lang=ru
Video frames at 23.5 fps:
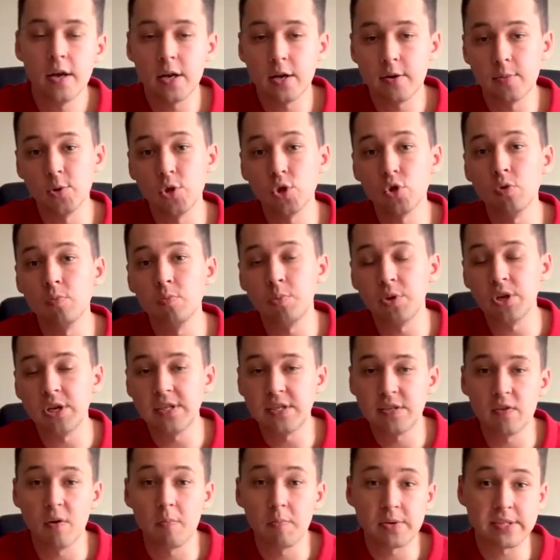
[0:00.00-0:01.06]
Рекомендуем
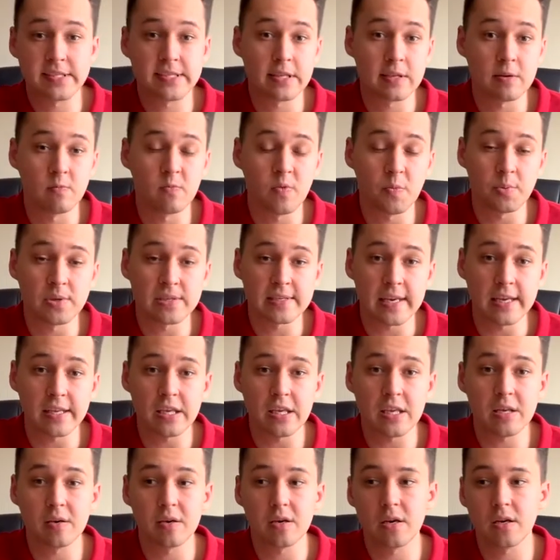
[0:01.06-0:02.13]
перейти вам по ссылкам в
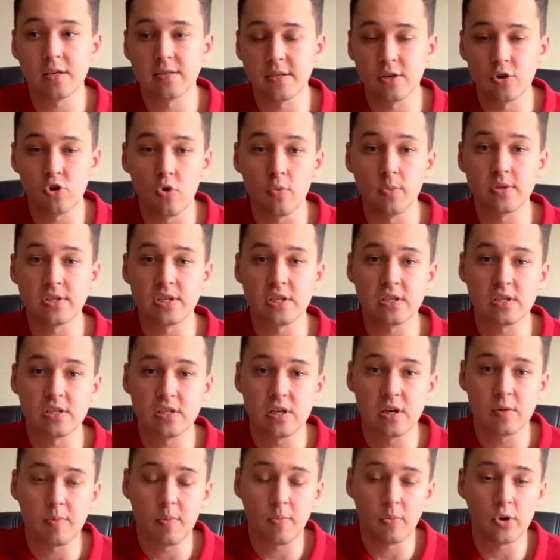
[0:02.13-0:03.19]
описании, ознакомиться
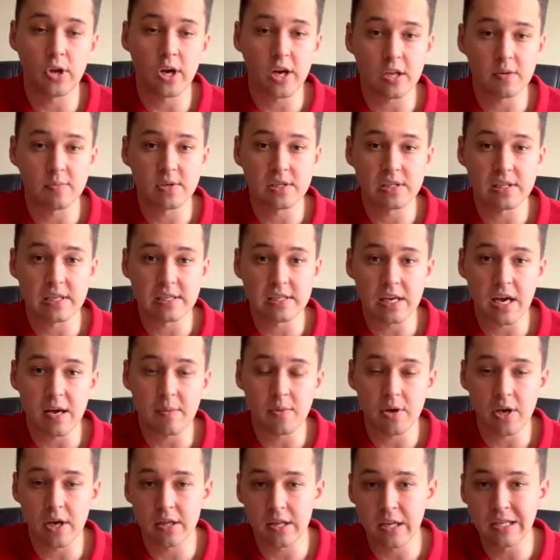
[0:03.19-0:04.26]
с популярными
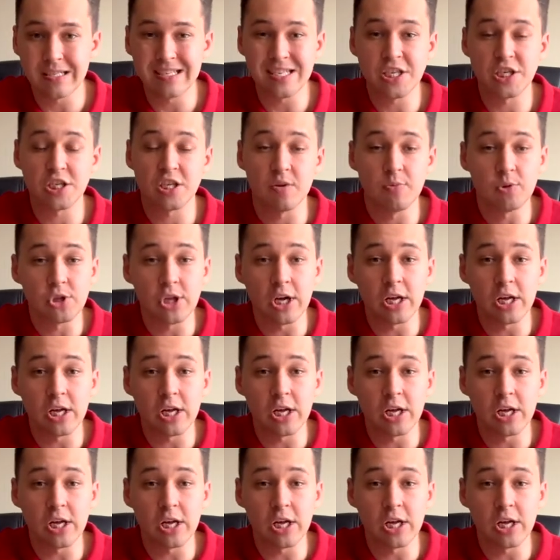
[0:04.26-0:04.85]
статьями и аналитическими